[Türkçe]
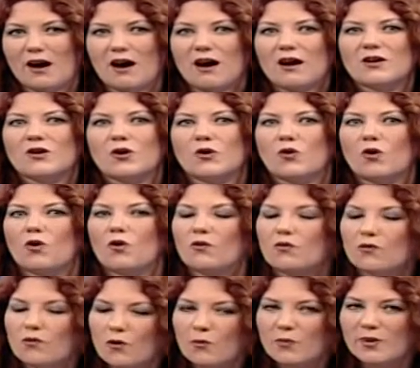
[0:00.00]

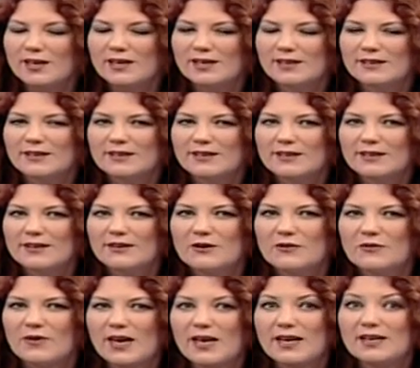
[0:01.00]
agorofobi
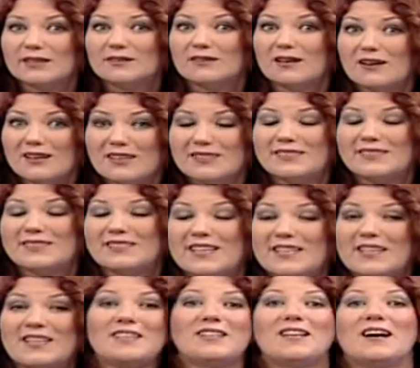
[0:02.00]
ve daha da
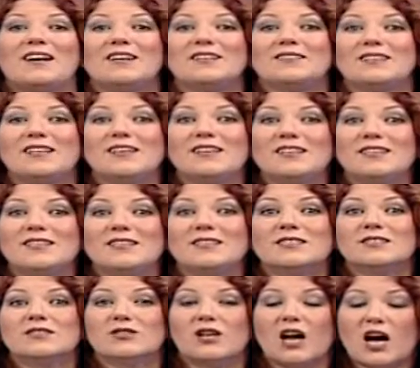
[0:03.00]
derinlerde
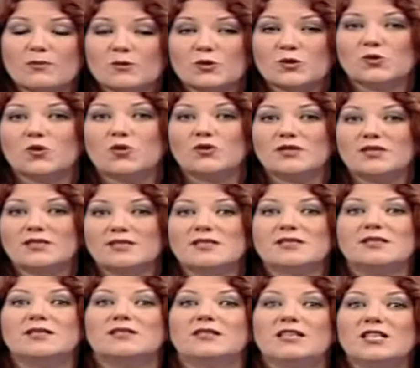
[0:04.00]
travma sonrası
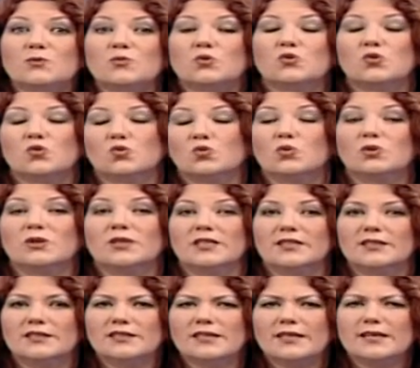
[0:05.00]
stres
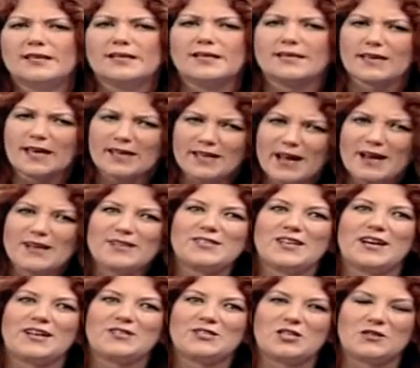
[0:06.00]
bozukluklarını genel
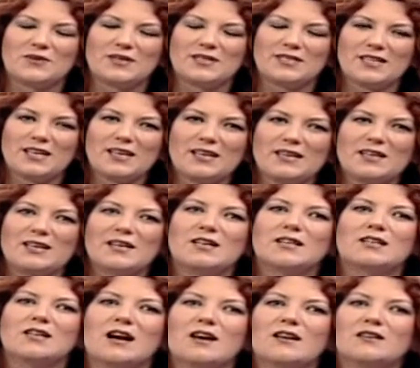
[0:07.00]
çerçevede
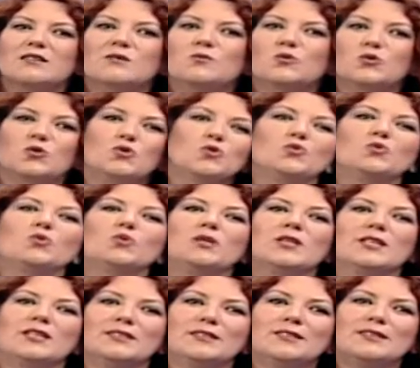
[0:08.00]
kaygı
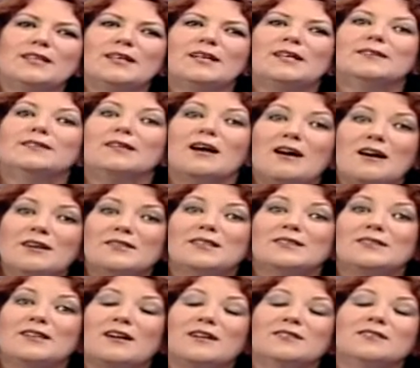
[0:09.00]
bozukluklarının daha
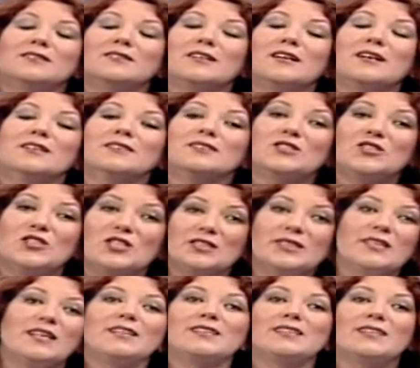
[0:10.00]
da daha da daha da
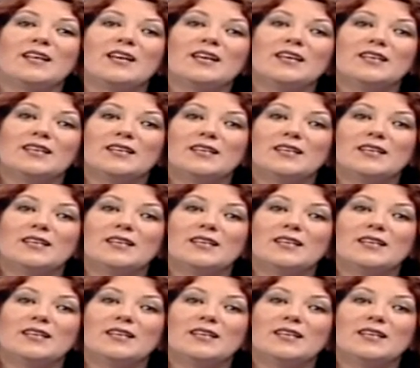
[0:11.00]
şiddetle